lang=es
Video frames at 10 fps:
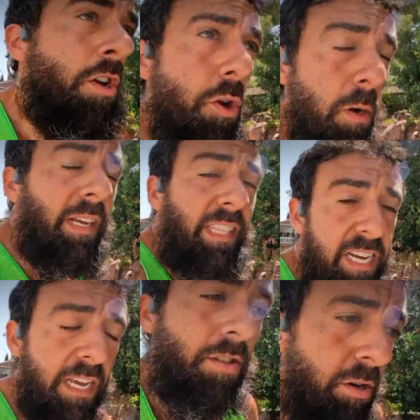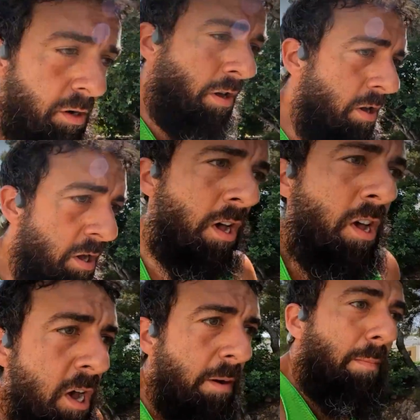yo iba teniendo
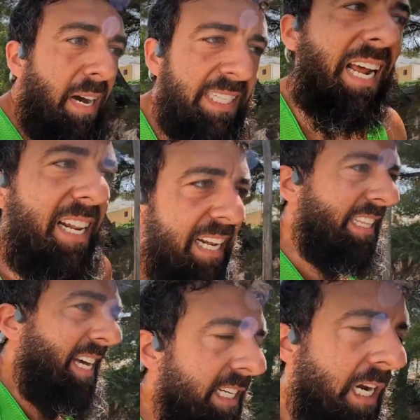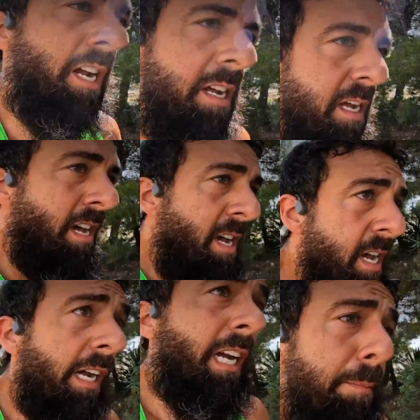más atletas.
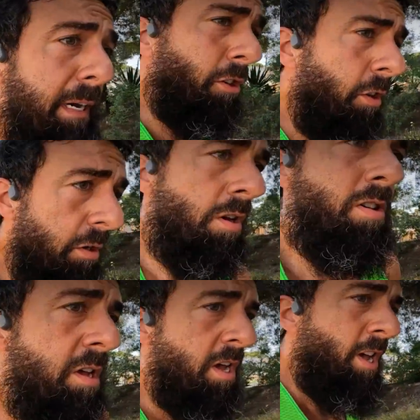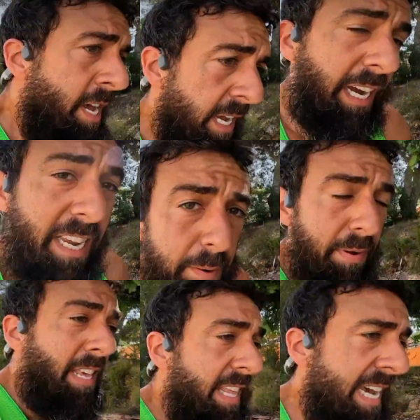¿Qué pasó? Que ya
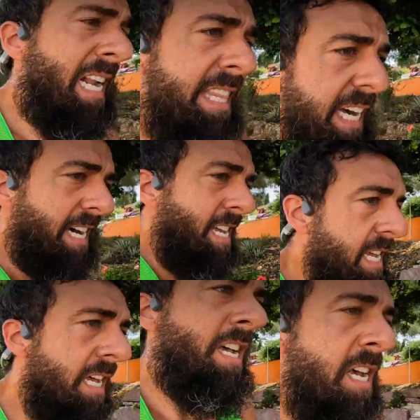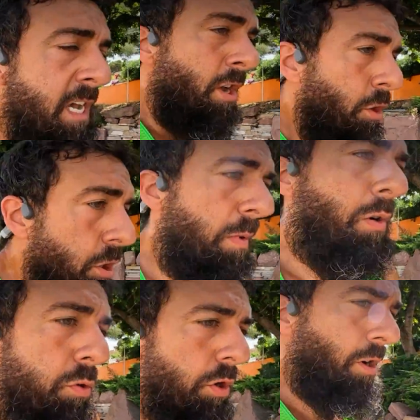me di de alta como
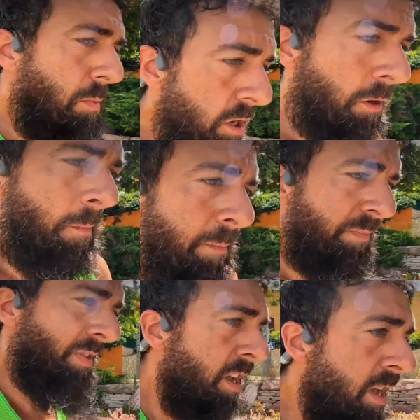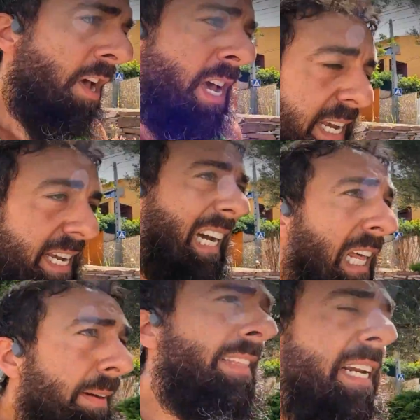autónomo y
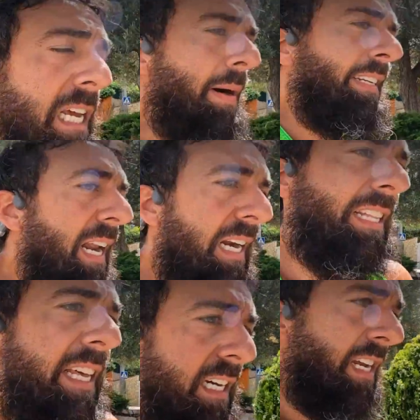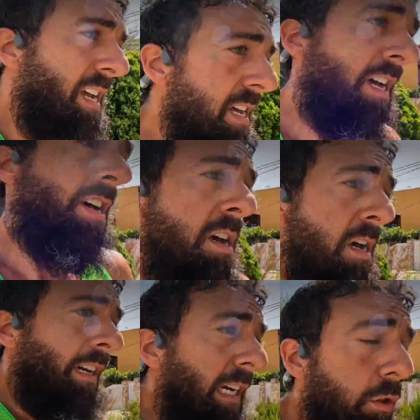cada vez tenía más atletas.
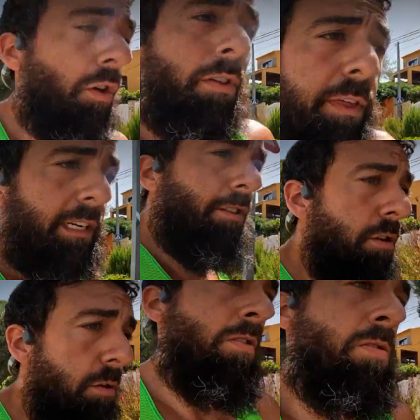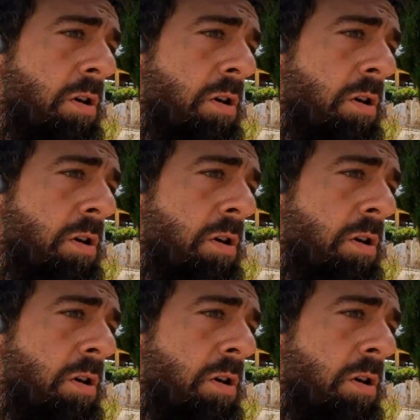Entonces yo